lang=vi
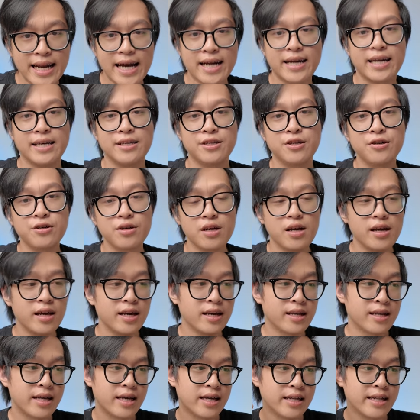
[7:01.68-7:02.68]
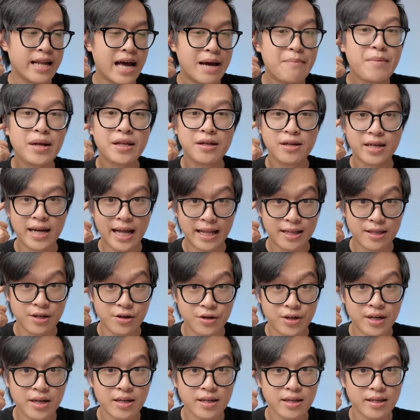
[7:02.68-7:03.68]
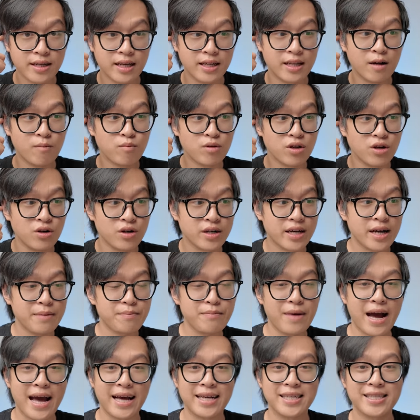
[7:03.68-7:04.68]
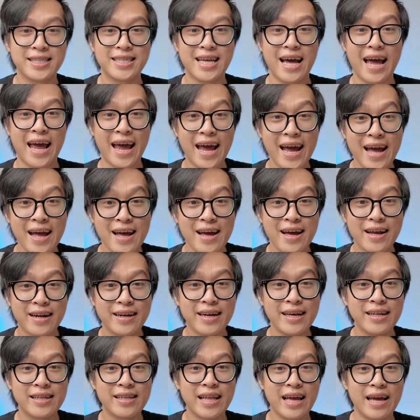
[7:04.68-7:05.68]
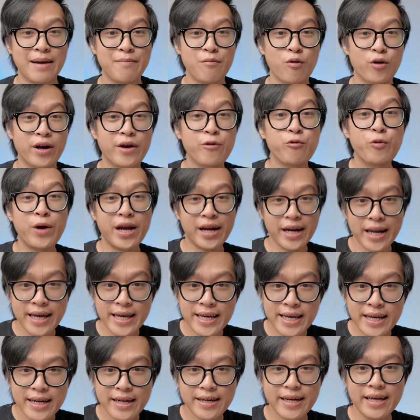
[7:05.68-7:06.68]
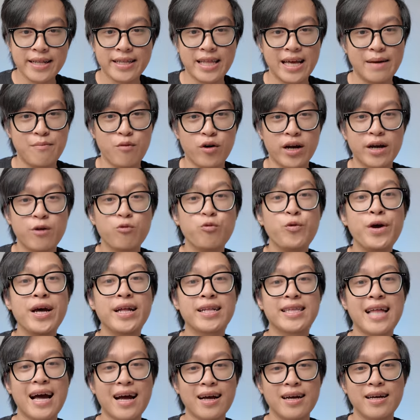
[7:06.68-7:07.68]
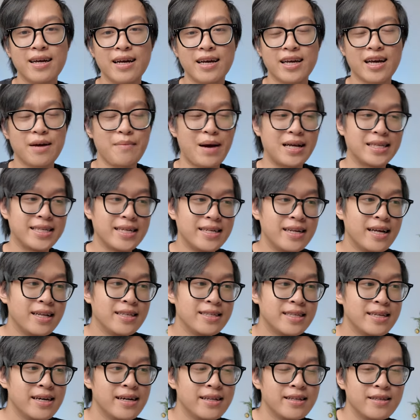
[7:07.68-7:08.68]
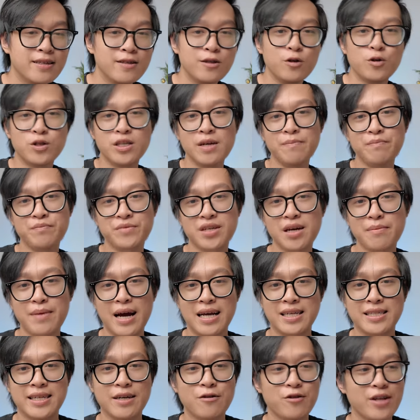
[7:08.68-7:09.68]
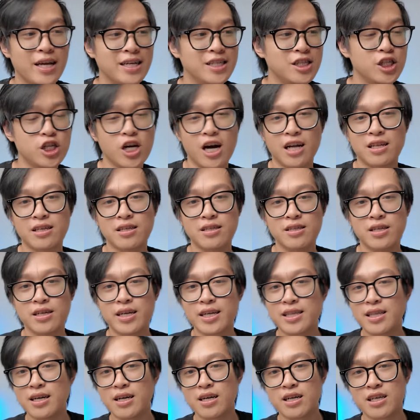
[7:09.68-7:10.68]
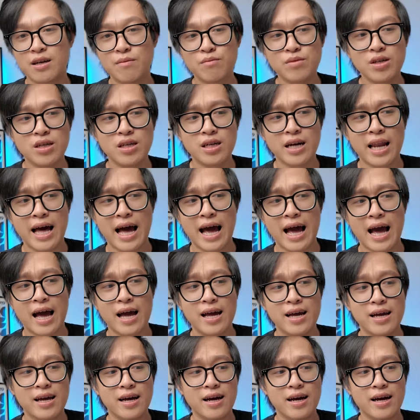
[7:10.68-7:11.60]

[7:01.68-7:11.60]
năng này trước. Thì để mà thực hành được á, thì thông thường các bạn sẽ đi tìm một cái nguyên lý, đi tìm một cái nguyên tắc. Các bạn sẽ lên trên YouTube, các bạn sẽ có thể search những cái từ giống như là